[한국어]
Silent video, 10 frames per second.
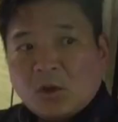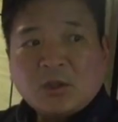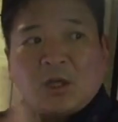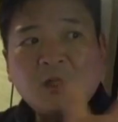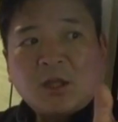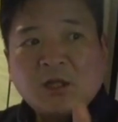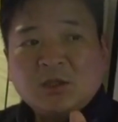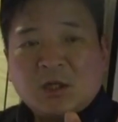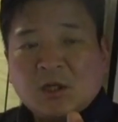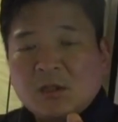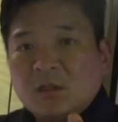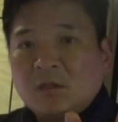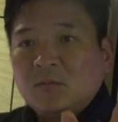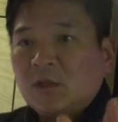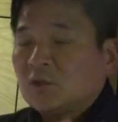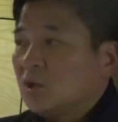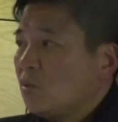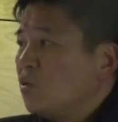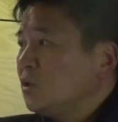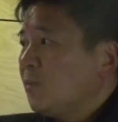커튼을 달지 않았기 때문에 저희
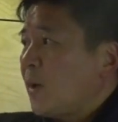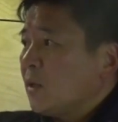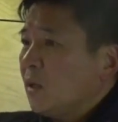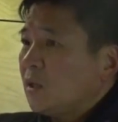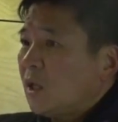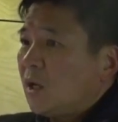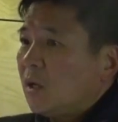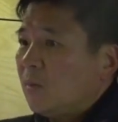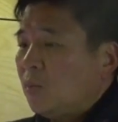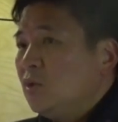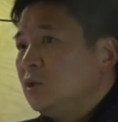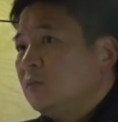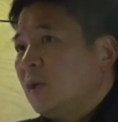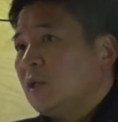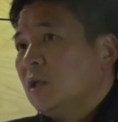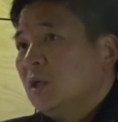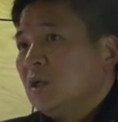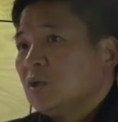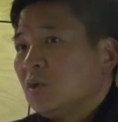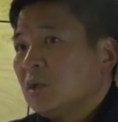공장 밖에가 다 보이지만
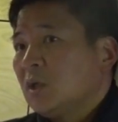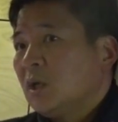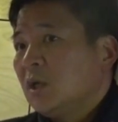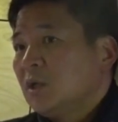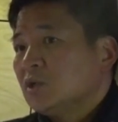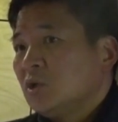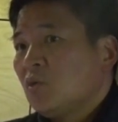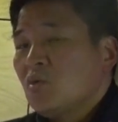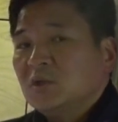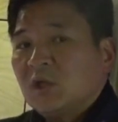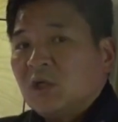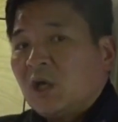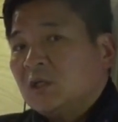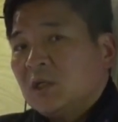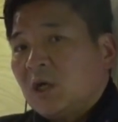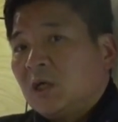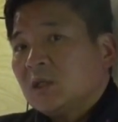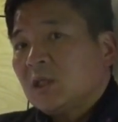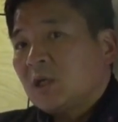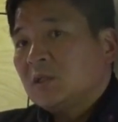여기가 저희 공장이 아니라
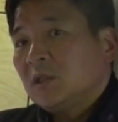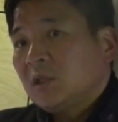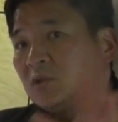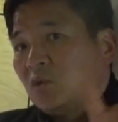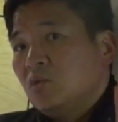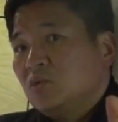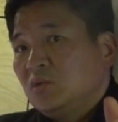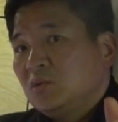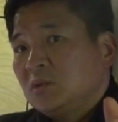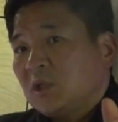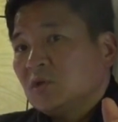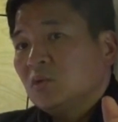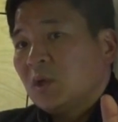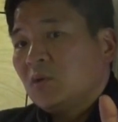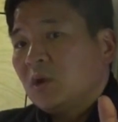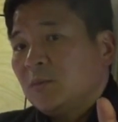다른데 좋은 장소라고